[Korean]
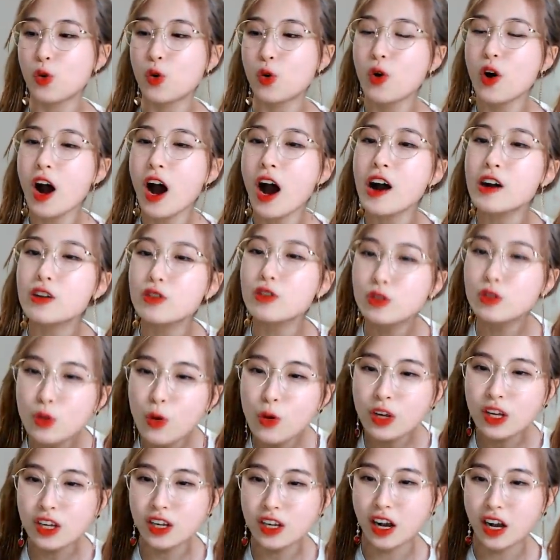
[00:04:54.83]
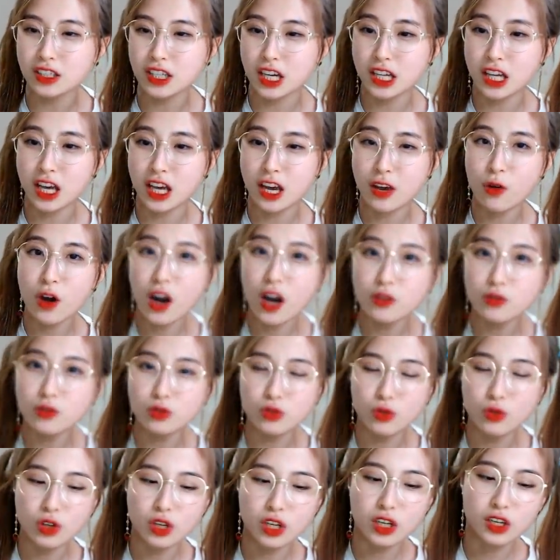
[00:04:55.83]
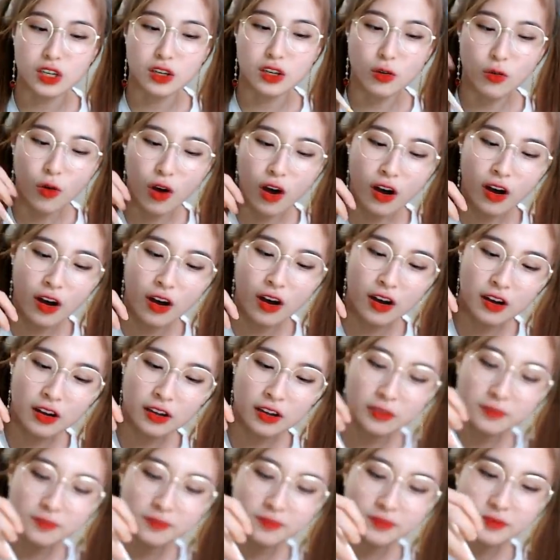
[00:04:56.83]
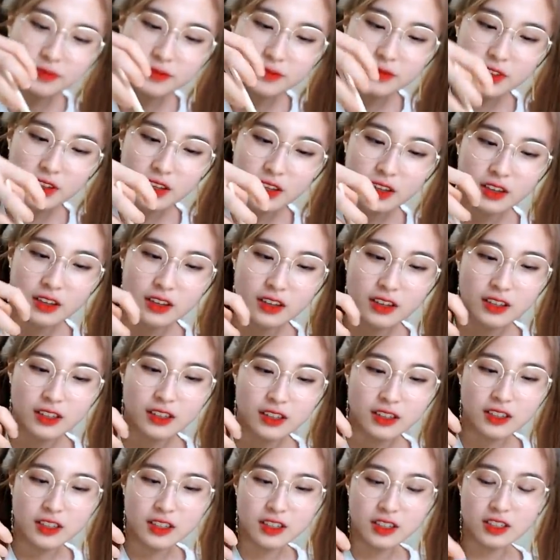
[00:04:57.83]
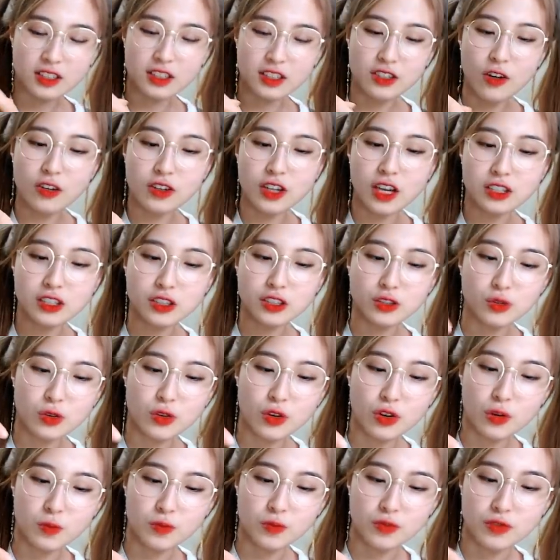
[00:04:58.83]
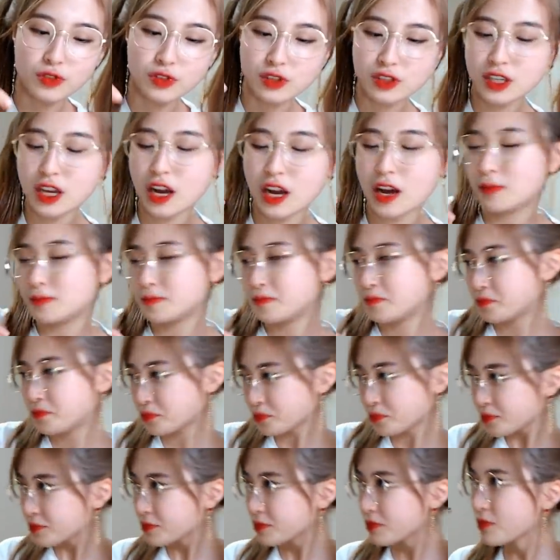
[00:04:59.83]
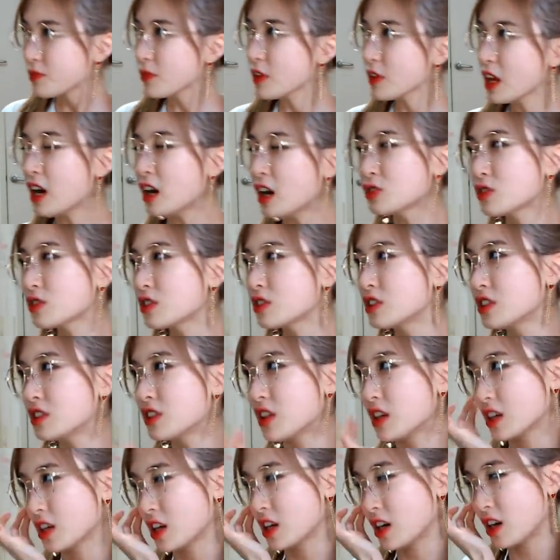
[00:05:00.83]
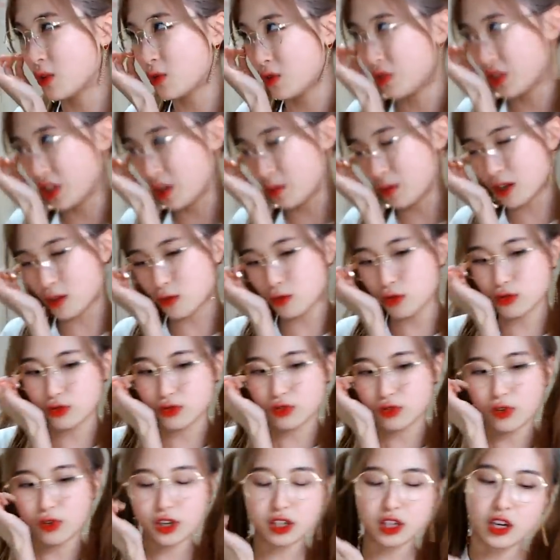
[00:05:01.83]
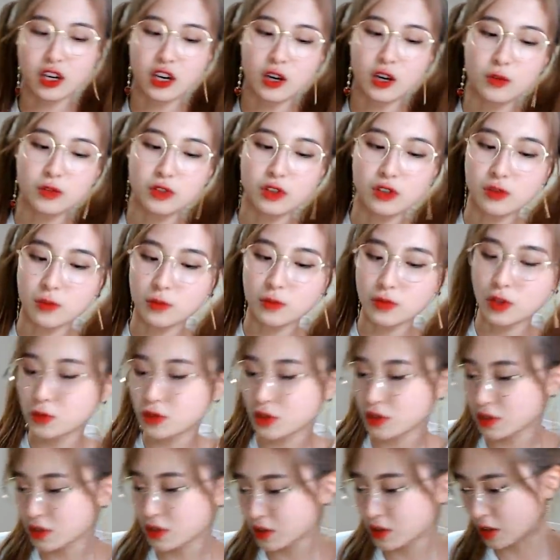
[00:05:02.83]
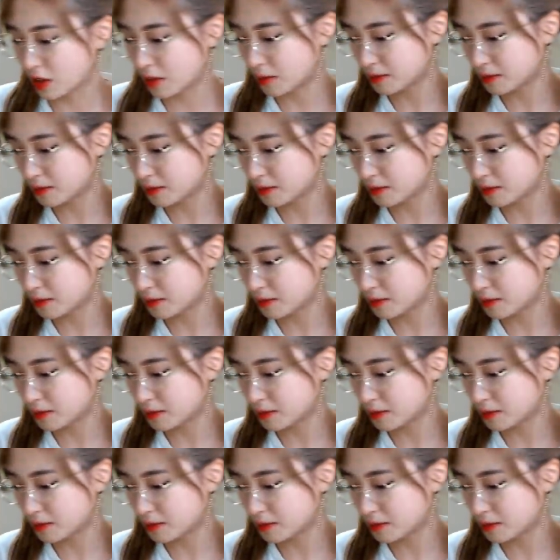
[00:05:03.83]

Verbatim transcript: 하루 종일 가잖아요 하루 종일 와 기억나시죠 여러분들 야 가서 그릇 당겨 갖고 온나 막국수 여기다가 하면 넘- 쳐 흐른다